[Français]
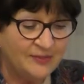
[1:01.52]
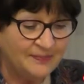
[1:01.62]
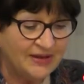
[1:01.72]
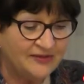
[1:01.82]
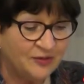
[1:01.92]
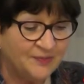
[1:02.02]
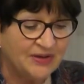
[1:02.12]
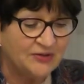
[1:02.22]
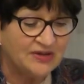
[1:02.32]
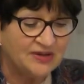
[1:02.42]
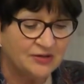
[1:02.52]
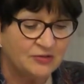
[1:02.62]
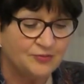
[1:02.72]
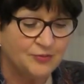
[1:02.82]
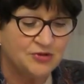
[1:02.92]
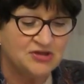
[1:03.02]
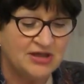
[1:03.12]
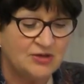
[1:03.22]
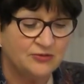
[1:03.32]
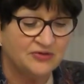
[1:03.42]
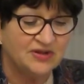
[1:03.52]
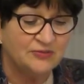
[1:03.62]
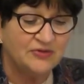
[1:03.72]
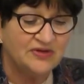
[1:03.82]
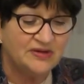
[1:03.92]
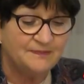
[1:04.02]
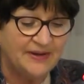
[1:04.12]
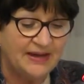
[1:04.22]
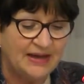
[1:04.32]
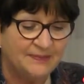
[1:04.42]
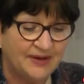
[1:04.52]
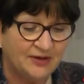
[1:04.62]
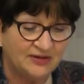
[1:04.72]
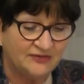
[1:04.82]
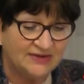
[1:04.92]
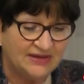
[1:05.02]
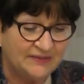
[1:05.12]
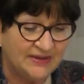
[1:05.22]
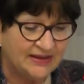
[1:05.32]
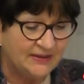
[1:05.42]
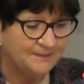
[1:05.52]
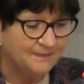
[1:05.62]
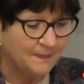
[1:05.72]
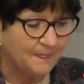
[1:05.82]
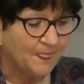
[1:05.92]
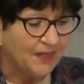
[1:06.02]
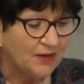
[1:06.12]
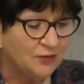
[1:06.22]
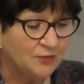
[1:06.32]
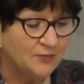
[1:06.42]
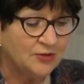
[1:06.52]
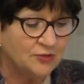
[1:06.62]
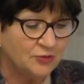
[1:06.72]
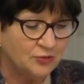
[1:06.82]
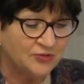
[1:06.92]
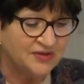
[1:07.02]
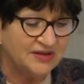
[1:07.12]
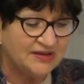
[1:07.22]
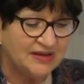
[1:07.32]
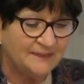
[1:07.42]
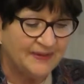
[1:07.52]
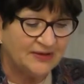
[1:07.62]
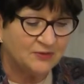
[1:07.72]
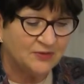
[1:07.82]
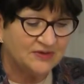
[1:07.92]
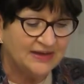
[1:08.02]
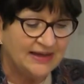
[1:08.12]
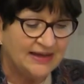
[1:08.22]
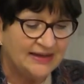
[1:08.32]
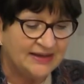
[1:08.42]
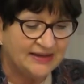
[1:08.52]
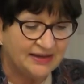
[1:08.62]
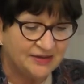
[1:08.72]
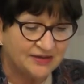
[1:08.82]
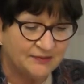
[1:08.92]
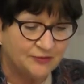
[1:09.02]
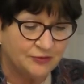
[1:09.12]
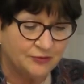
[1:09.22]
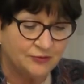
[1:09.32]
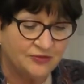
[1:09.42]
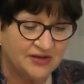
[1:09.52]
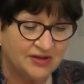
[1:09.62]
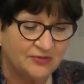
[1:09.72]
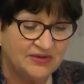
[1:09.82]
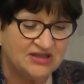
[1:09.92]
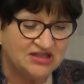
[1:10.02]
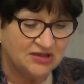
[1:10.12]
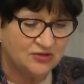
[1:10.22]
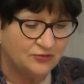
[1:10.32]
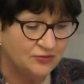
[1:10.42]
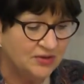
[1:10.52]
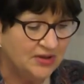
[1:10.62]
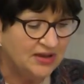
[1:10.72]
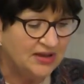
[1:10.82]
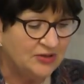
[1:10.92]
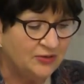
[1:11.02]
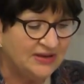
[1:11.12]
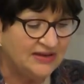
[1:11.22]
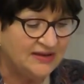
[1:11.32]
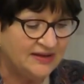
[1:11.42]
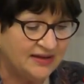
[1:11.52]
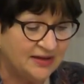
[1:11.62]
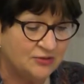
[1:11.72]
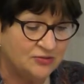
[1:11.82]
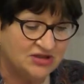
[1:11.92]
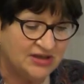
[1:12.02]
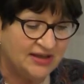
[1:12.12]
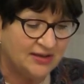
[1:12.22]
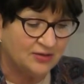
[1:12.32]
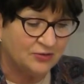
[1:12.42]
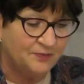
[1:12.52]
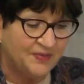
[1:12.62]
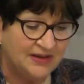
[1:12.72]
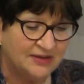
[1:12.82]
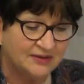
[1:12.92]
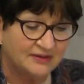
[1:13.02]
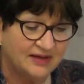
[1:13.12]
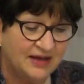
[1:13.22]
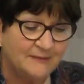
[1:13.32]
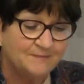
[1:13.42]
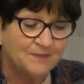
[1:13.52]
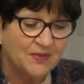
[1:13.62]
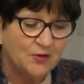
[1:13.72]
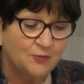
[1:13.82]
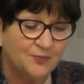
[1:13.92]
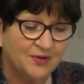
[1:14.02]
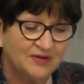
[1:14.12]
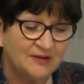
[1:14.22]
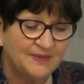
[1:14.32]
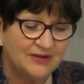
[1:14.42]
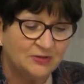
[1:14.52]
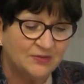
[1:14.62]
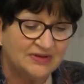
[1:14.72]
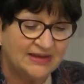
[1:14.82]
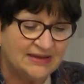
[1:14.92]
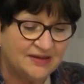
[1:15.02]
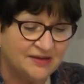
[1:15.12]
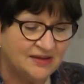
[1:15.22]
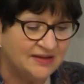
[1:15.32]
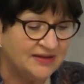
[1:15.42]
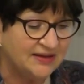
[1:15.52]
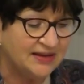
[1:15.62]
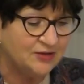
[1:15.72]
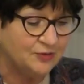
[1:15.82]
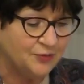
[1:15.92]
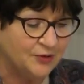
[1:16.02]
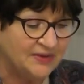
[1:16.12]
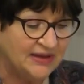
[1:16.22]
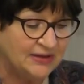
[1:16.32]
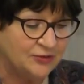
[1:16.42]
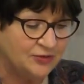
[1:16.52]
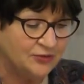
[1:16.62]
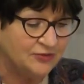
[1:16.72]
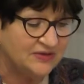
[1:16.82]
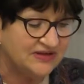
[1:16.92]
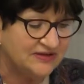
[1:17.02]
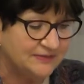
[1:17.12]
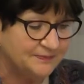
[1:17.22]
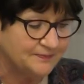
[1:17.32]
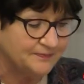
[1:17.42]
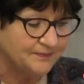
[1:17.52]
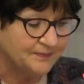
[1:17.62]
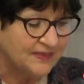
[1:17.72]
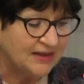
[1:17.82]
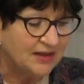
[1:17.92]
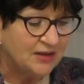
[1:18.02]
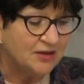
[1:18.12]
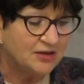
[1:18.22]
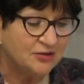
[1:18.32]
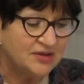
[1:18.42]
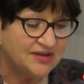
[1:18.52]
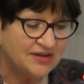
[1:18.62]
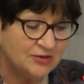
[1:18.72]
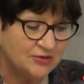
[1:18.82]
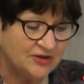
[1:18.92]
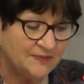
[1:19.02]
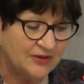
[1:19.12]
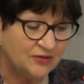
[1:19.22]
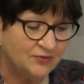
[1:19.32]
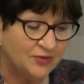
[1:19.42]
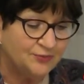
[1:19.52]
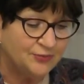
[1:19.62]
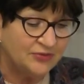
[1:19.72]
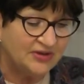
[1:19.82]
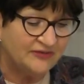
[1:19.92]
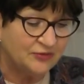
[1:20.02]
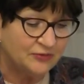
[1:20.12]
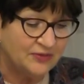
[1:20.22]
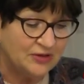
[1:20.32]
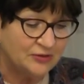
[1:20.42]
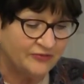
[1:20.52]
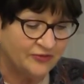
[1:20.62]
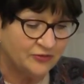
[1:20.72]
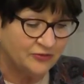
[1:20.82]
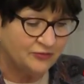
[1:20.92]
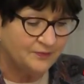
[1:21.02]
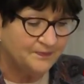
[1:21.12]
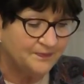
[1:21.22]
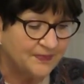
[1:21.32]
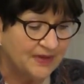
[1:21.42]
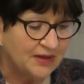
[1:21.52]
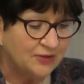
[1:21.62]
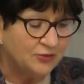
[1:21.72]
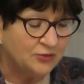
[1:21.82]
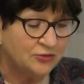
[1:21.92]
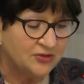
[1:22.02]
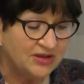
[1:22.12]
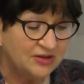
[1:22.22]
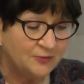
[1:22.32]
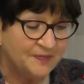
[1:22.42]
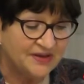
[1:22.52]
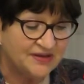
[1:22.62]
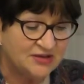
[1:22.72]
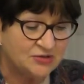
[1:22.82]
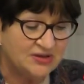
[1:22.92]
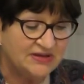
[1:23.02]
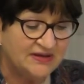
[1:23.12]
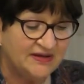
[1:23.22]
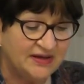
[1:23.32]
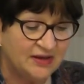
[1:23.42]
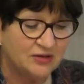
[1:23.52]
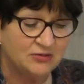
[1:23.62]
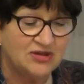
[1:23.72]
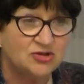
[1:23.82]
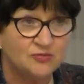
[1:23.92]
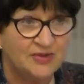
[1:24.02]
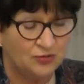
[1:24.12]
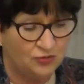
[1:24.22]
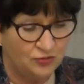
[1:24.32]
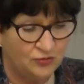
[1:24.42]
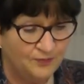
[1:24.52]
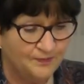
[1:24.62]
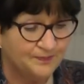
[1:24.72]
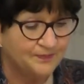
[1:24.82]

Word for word: après avoir pris connaissance du projet, le conseil municipal, après en avoir délibéré, demande au conseil départemental la réinscription du circuit des châteaux et de l'itinéraire du GR du pays nantais au plan départemental des itinéraires de promenade et de randonnée sollicite le département pour une éventuelle subvention, autorise le passage de l'itinéraire sur les chemins ruraux,